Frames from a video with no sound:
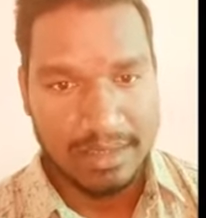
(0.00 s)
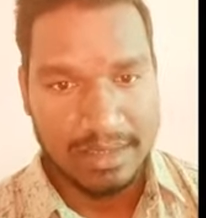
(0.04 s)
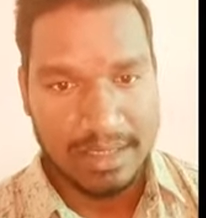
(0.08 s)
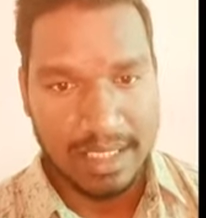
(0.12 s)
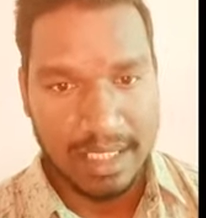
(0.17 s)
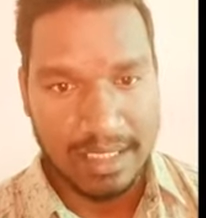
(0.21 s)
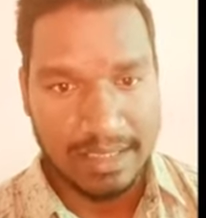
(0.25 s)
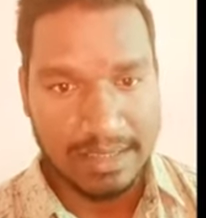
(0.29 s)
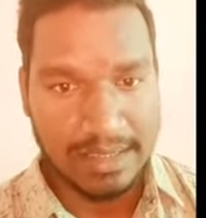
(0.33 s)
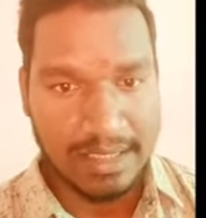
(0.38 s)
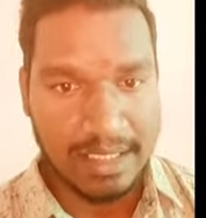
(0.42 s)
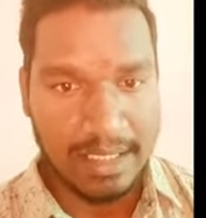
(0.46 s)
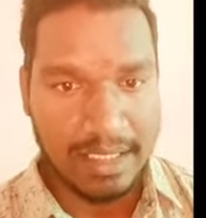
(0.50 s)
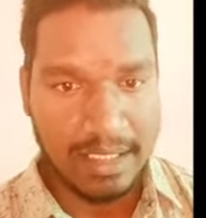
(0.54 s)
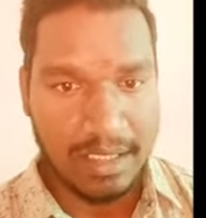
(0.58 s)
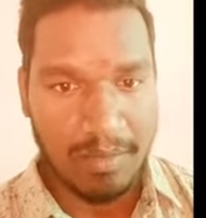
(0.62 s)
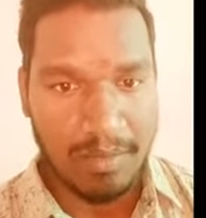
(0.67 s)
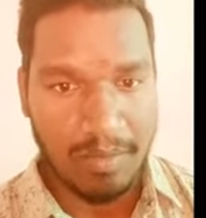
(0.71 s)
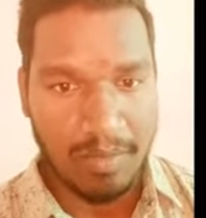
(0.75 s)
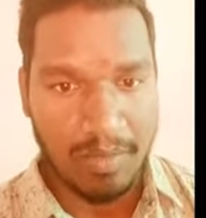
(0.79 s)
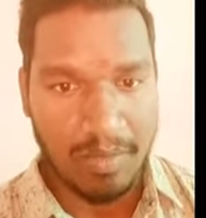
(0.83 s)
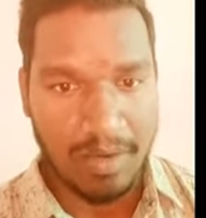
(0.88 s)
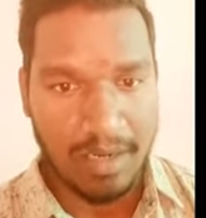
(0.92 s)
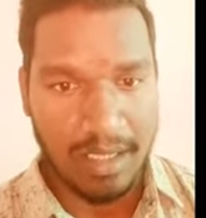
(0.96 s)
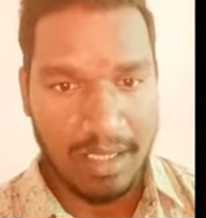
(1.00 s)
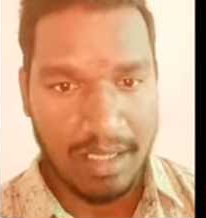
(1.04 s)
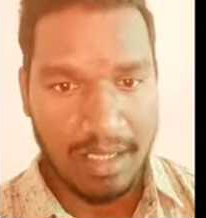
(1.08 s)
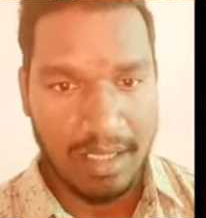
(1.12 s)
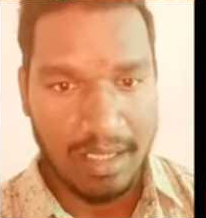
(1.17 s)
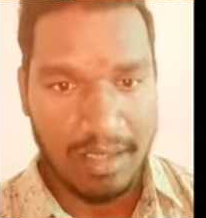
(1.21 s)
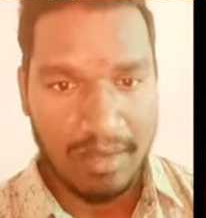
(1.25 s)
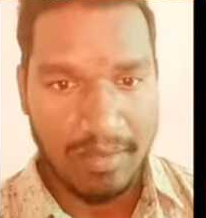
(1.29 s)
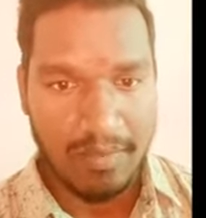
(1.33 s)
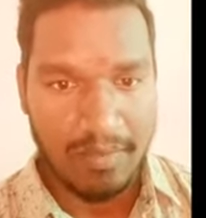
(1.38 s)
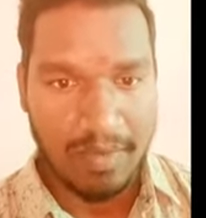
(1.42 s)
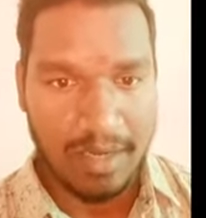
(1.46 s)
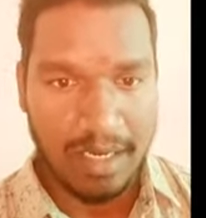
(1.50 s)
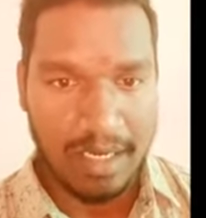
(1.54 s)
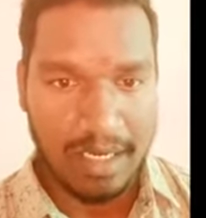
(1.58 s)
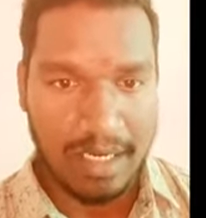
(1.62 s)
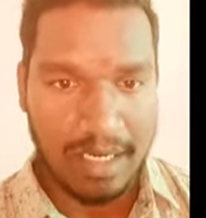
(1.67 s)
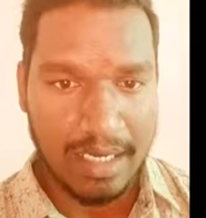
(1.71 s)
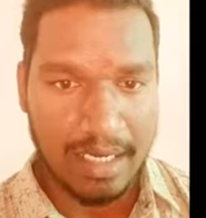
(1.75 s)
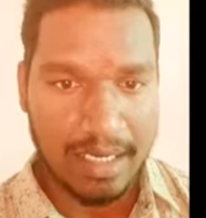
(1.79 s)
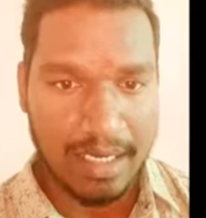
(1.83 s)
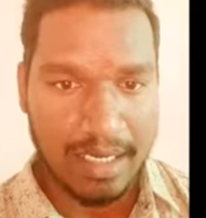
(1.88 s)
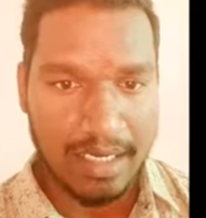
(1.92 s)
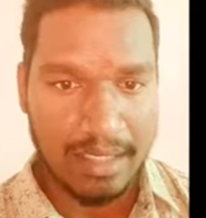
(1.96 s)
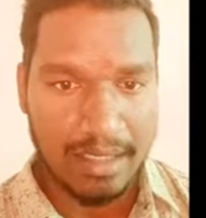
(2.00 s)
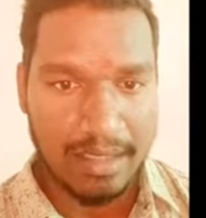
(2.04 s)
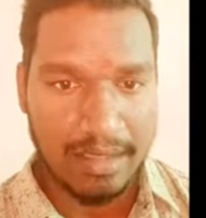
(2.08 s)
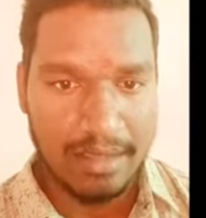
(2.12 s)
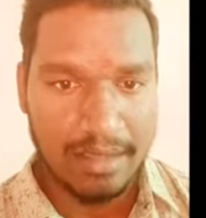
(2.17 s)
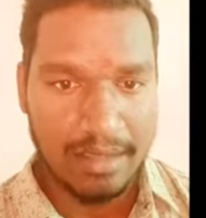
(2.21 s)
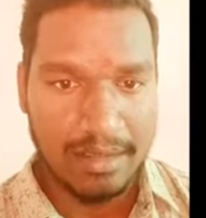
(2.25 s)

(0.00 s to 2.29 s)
சான்ஸ்கிரிட்டில் போனால் வடநாட்டில்